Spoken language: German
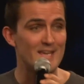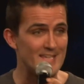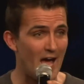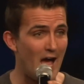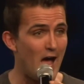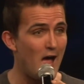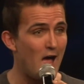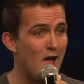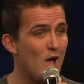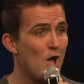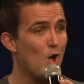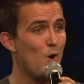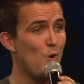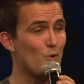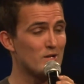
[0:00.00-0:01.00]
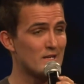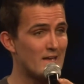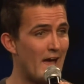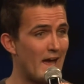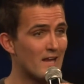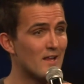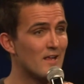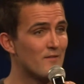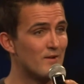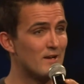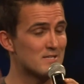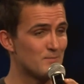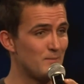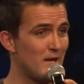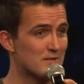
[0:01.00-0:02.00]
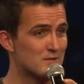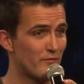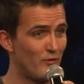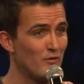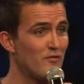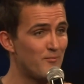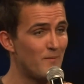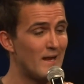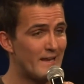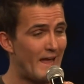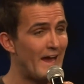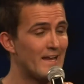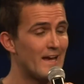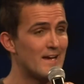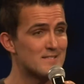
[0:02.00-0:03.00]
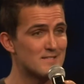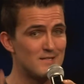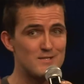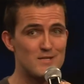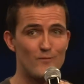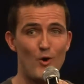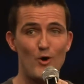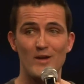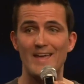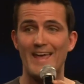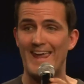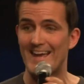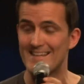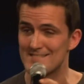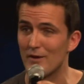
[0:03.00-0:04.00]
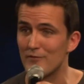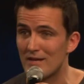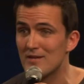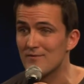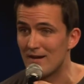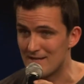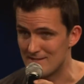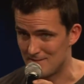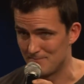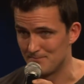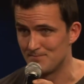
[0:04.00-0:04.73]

Ja oder nein? Wenn es mehr als fünfmal Nein heißt in dieser Woche, ernsthaft Hinweis